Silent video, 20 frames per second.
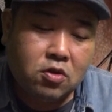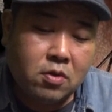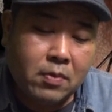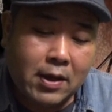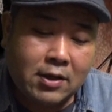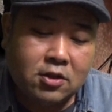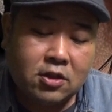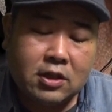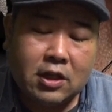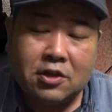より
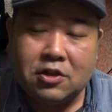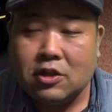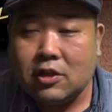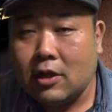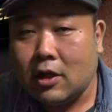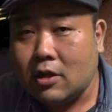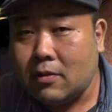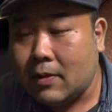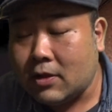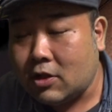抜粋させてい
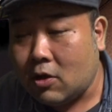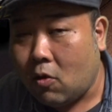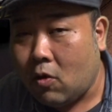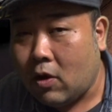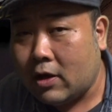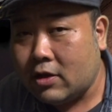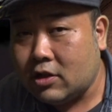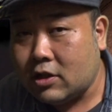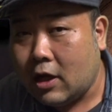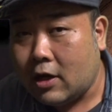ただきましたお
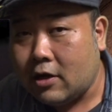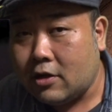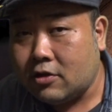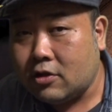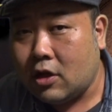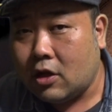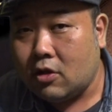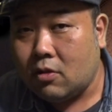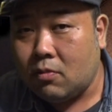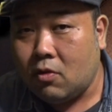話なんです
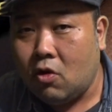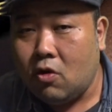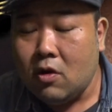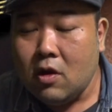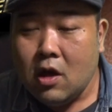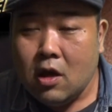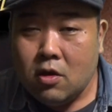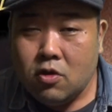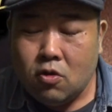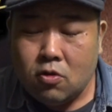けれども、
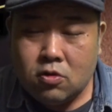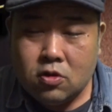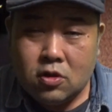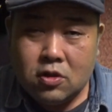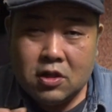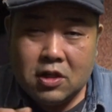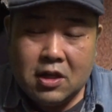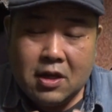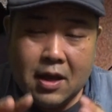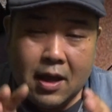要する
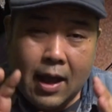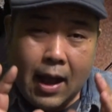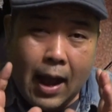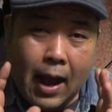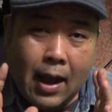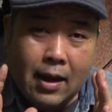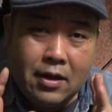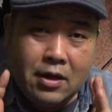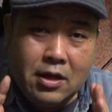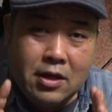に
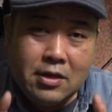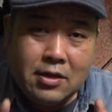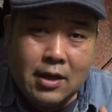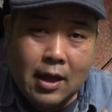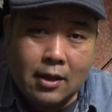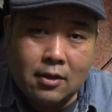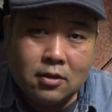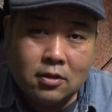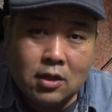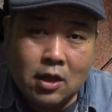
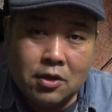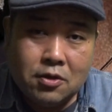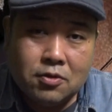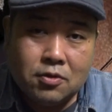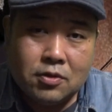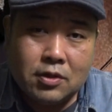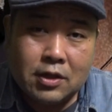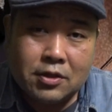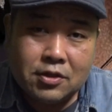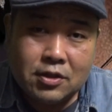アリータって
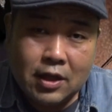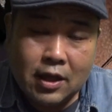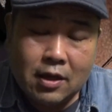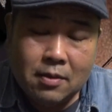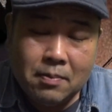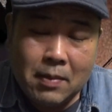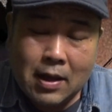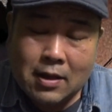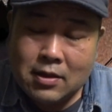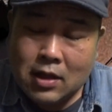いうですね、
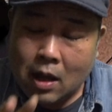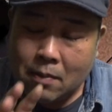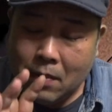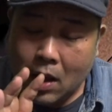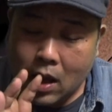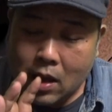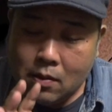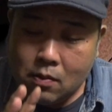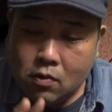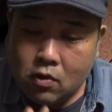まあ名
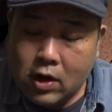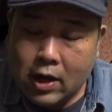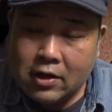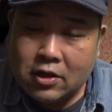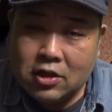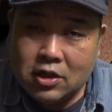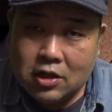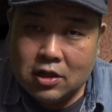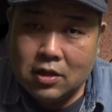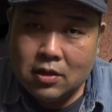前もな
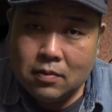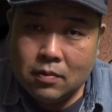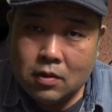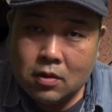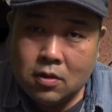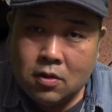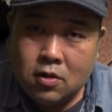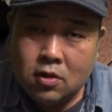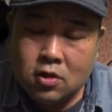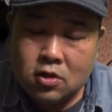き
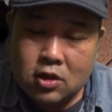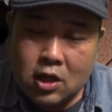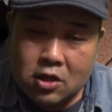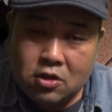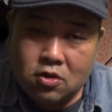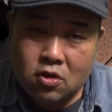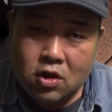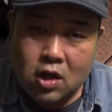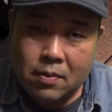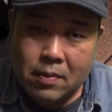クズ
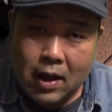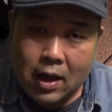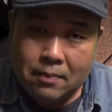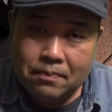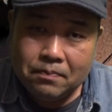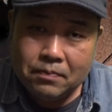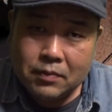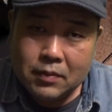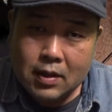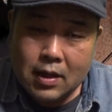鉄の山。
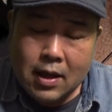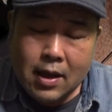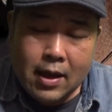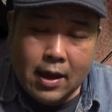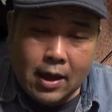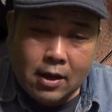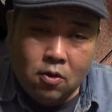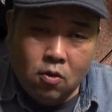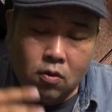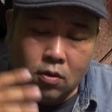
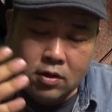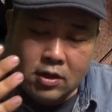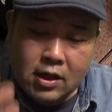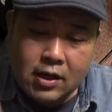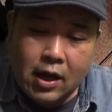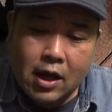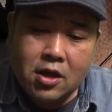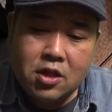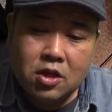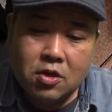えこの世
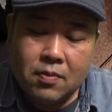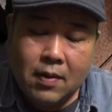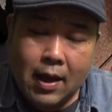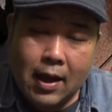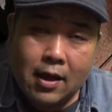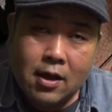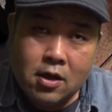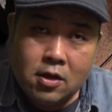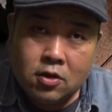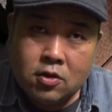界に
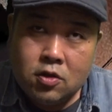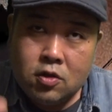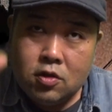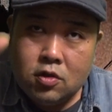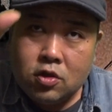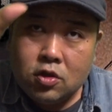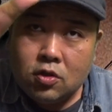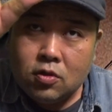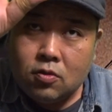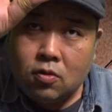は
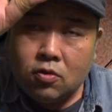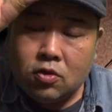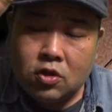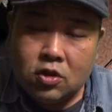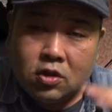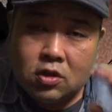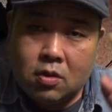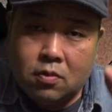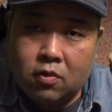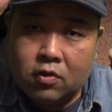空中都
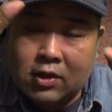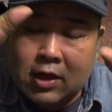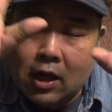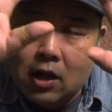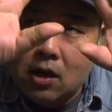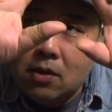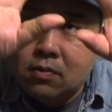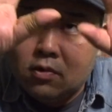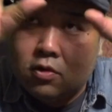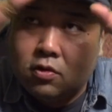市っても
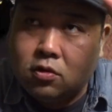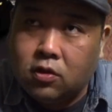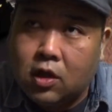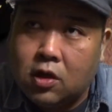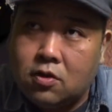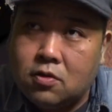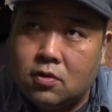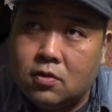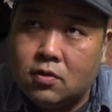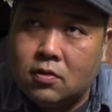ザレムって
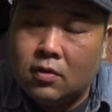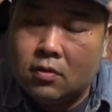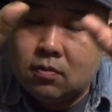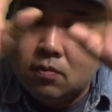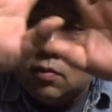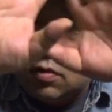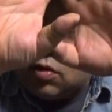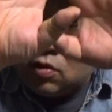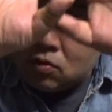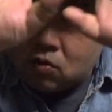いう
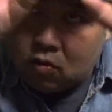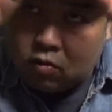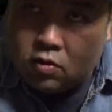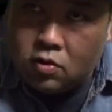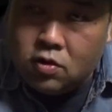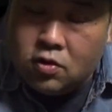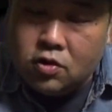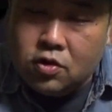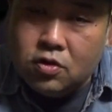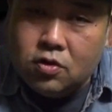その
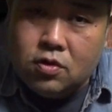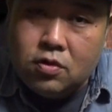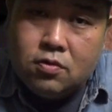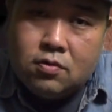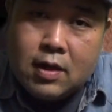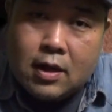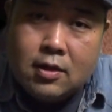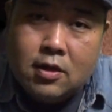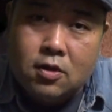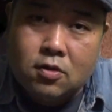空中に浮
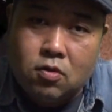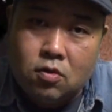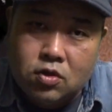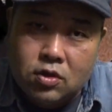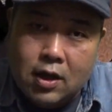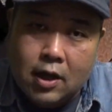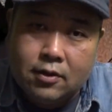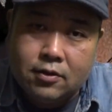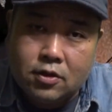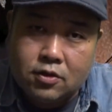かんでる都
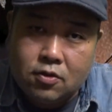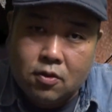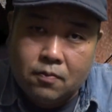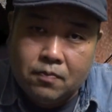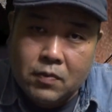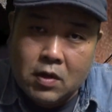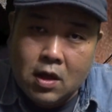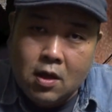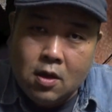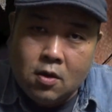市があるんですよ。
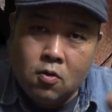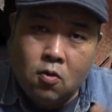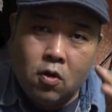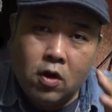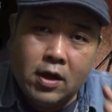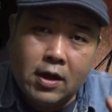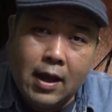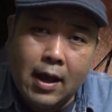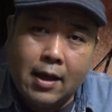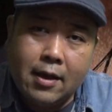こ
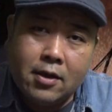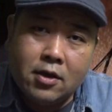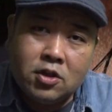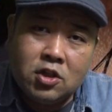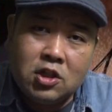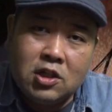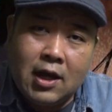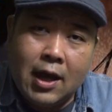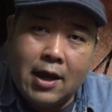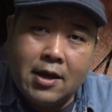れが
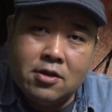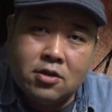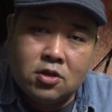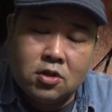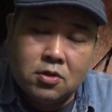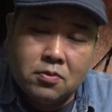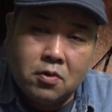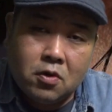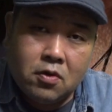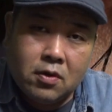支配
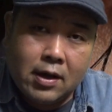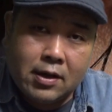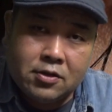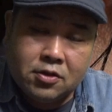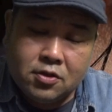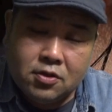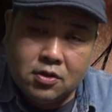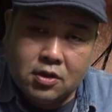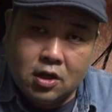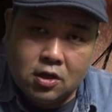する者が
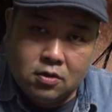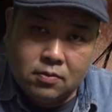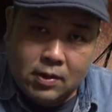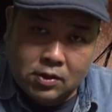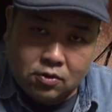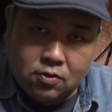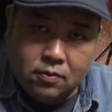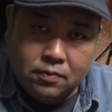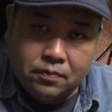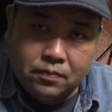住んでる場
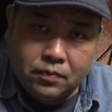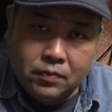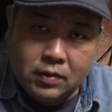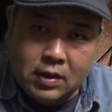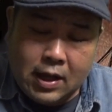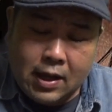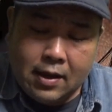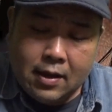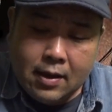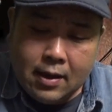所。
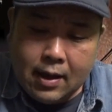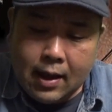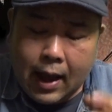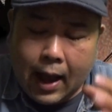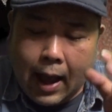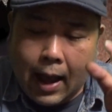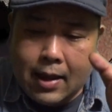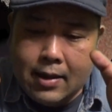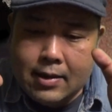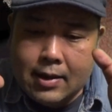で、
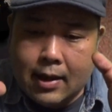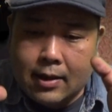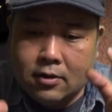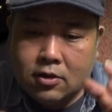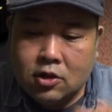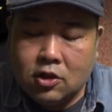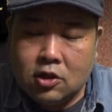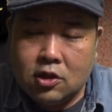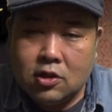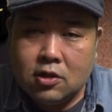
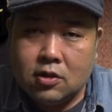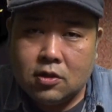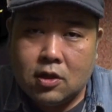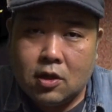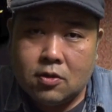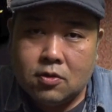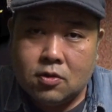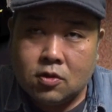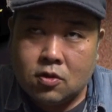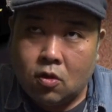アイアンシーって
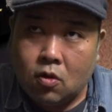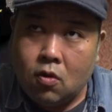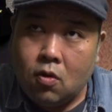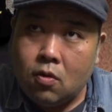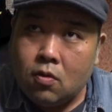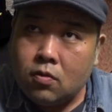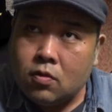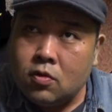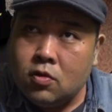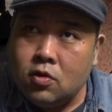いうそ
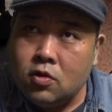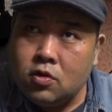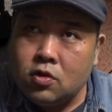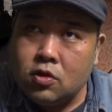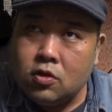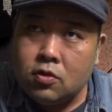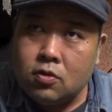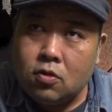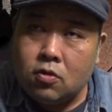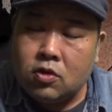の空
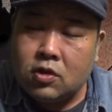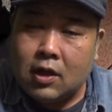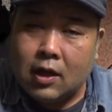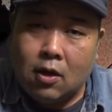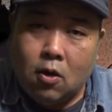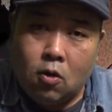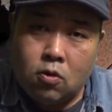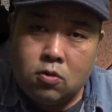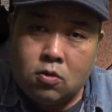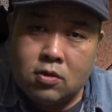中都市か
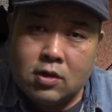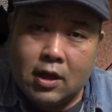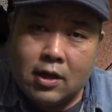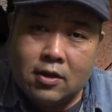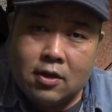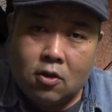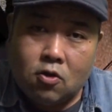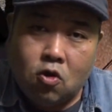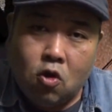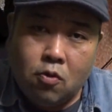ら落とされ
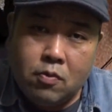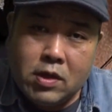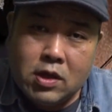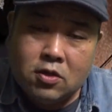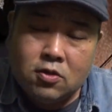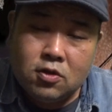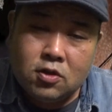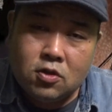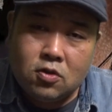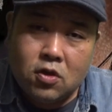たゴミ
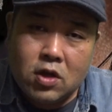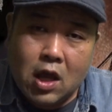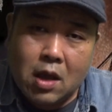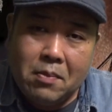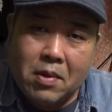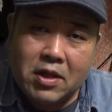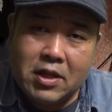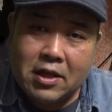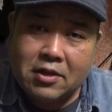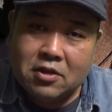くずの
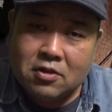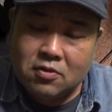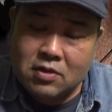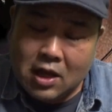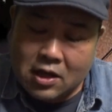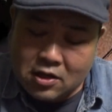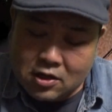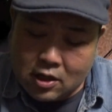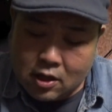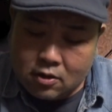山で
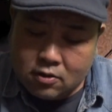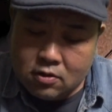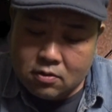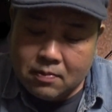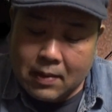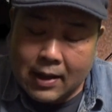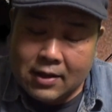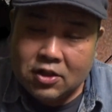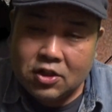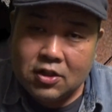できてる
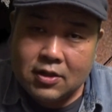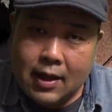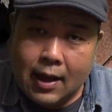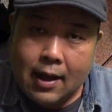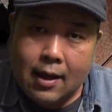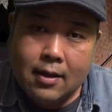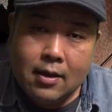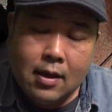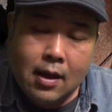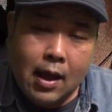町
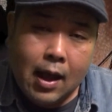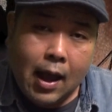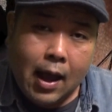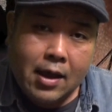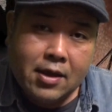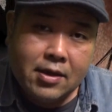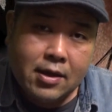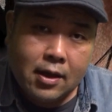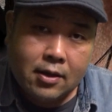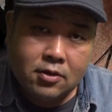が
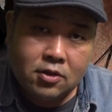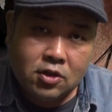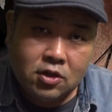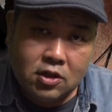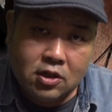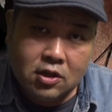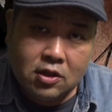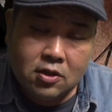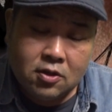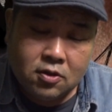
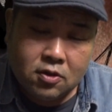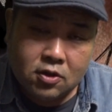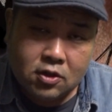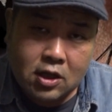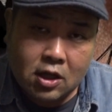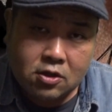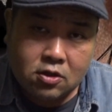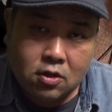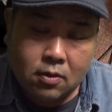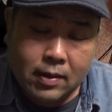アイアンシティ、くず
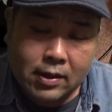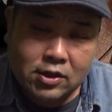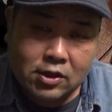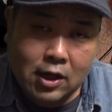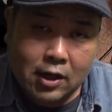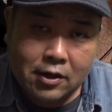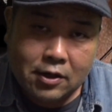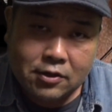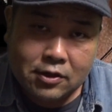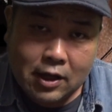鉄の町
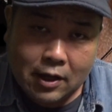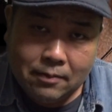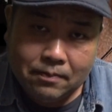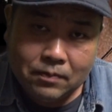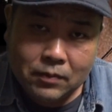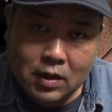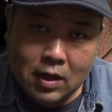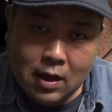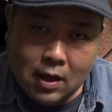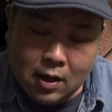なんですね。
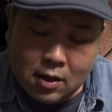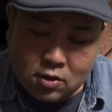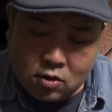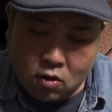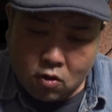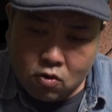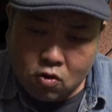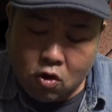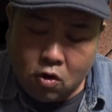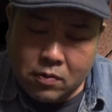そ
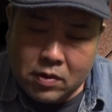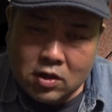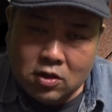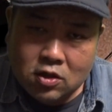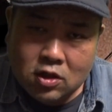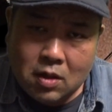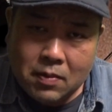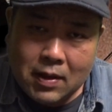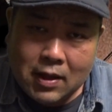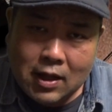のゴミ
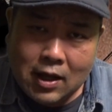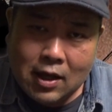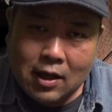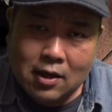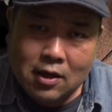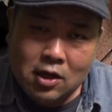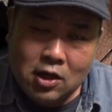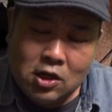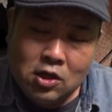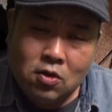捨て場で
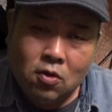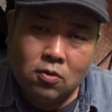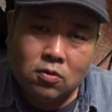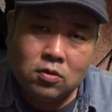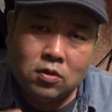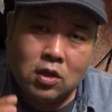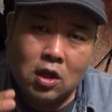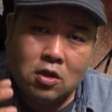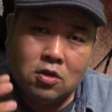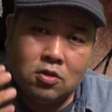井戸っ
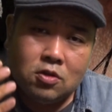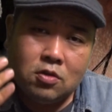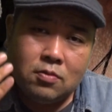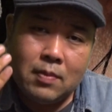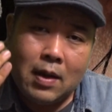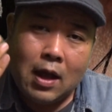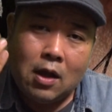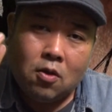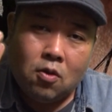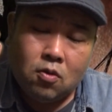ていう、
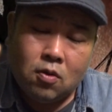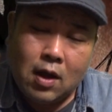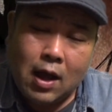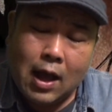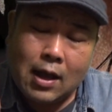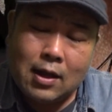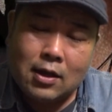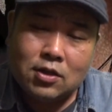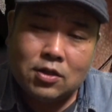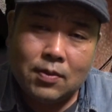まあ、この
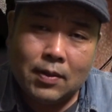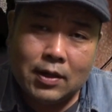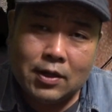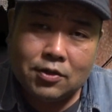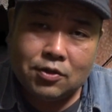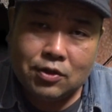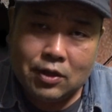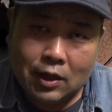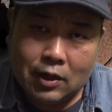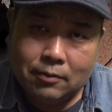博士はで
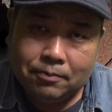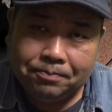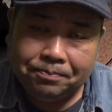すね、